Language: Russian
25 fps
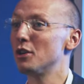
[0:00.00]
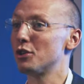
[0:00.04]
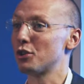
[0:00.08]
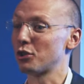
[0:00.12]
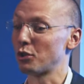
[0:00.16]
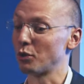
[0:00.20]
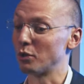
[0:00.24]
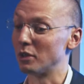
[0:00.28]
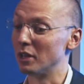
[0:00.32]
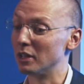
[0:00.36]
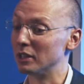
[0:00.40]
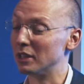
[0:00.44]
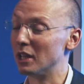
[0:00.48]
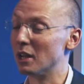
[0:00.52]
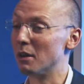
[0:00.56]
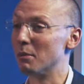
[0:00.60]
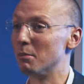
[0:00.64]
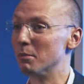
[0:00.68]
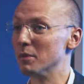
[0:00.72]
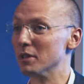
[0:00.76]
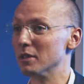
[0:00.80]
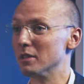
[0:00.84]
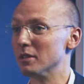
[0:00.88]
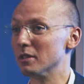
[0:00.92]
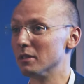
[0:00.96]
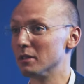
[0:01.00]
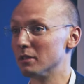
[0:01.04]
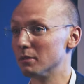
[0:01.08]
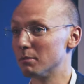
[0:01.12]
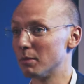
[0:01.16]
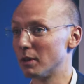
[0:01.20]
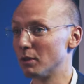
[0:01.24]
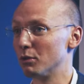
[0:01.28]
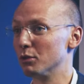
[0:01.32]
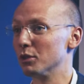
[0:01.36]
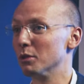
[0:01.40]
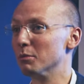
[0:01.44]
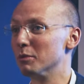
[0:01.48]
что когда мы
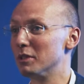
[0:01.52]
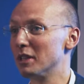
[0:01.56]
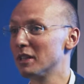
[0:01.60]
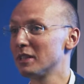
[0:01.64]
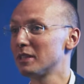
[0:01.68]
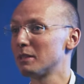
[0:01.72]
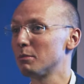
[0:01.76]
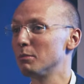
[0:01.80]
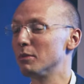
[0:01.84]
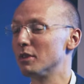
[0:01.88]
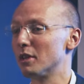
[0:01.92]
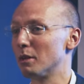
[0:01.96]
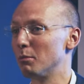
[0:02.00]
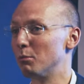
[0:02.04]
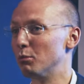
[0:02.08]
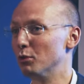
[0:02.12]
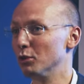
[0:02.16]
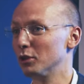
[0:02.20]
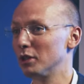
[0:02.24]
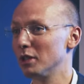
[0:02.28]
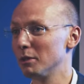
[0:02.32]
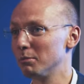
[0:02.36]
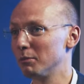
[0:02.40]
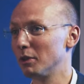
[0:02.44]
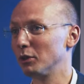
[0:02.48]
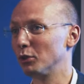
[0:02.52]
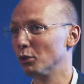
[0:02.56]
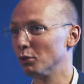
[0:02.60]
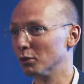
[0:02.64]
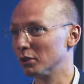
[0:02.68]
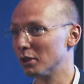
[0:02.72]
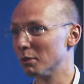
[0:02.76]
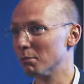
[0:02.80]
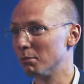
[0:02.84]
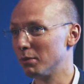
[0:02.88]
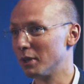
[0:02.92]
проводим сеанс, мы работаем на тонком